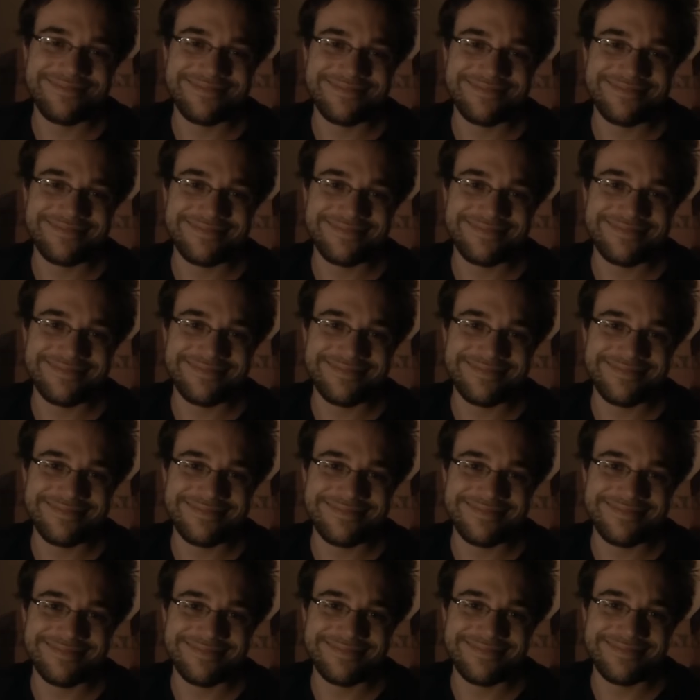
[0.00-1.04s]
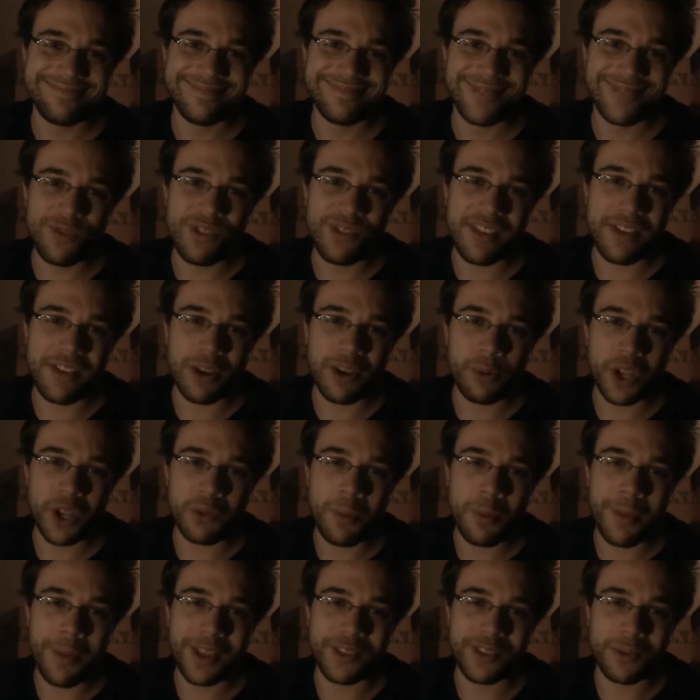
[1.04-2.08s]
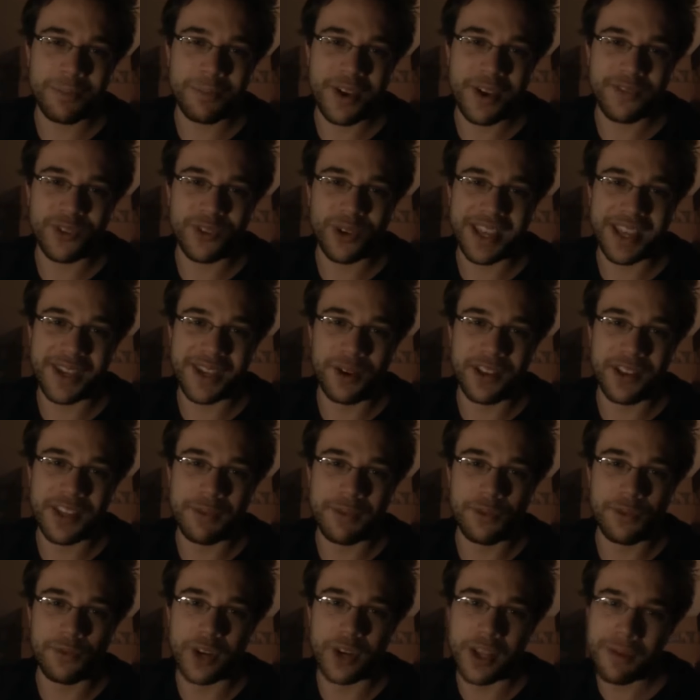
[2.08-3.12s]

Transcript: Oh mon dieu Vous avez le droit de me mettre une baffe dans la gueule si vous le